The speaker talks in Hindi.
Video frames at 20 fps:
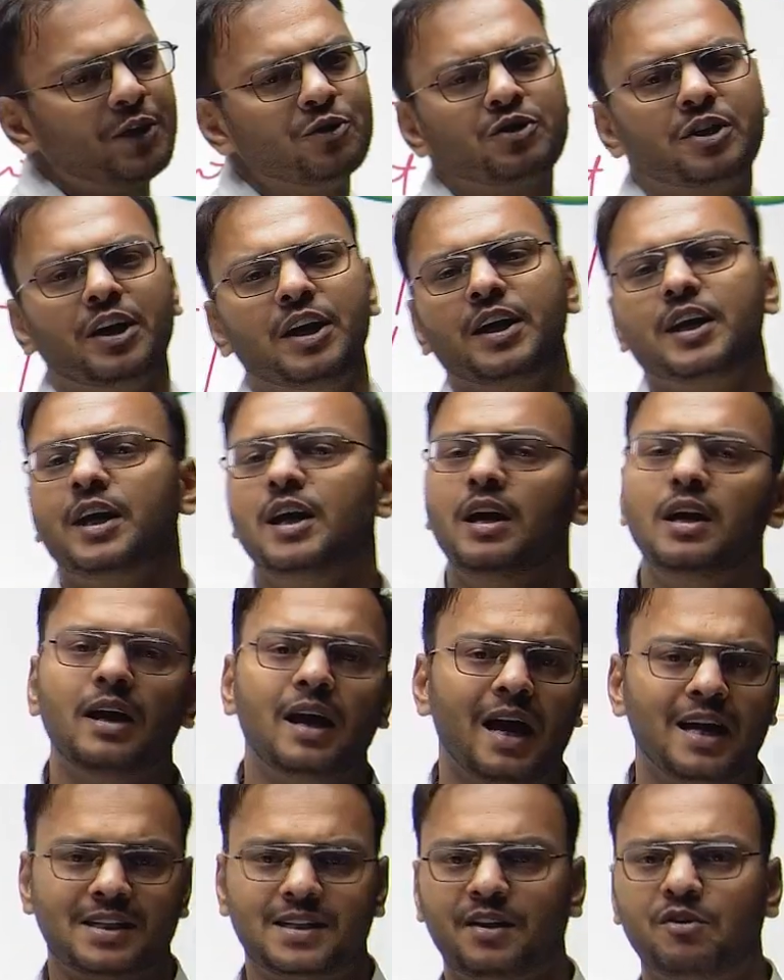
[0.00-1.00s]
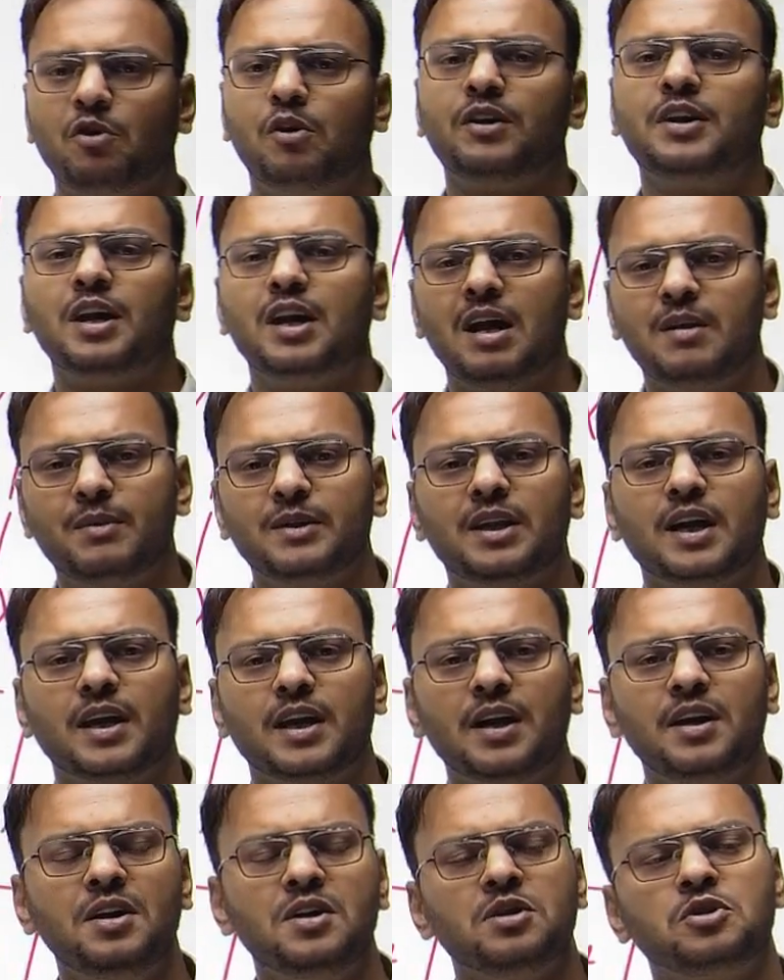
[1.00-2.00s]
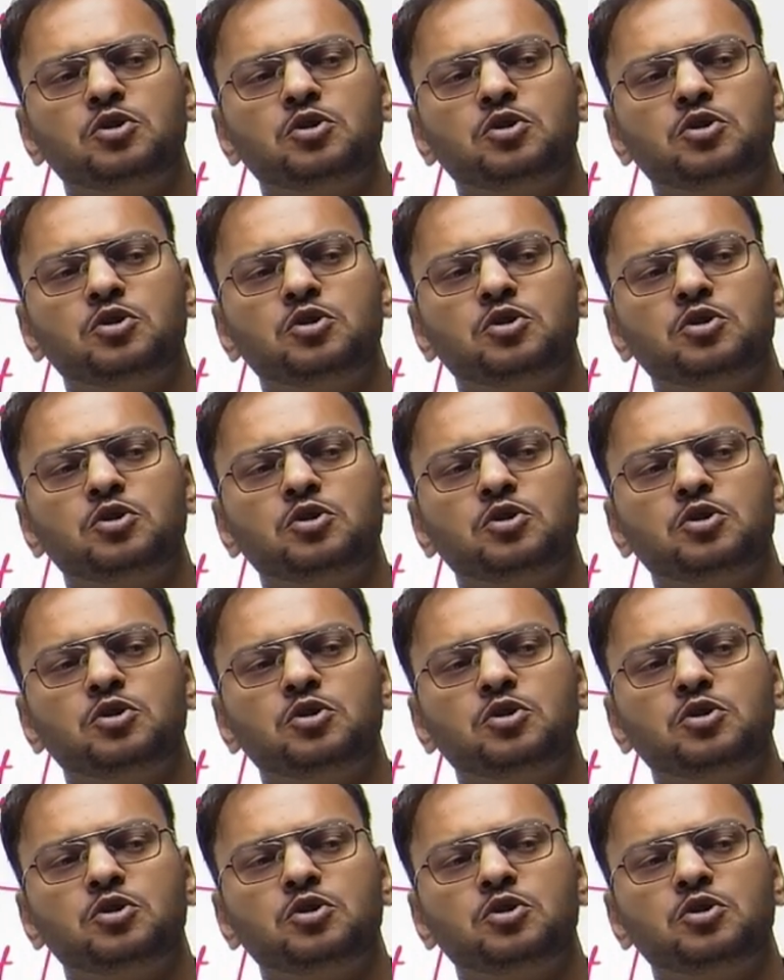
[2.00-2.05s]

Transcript: उसकी नहीं है ऐसी क्वालिटी ना बता के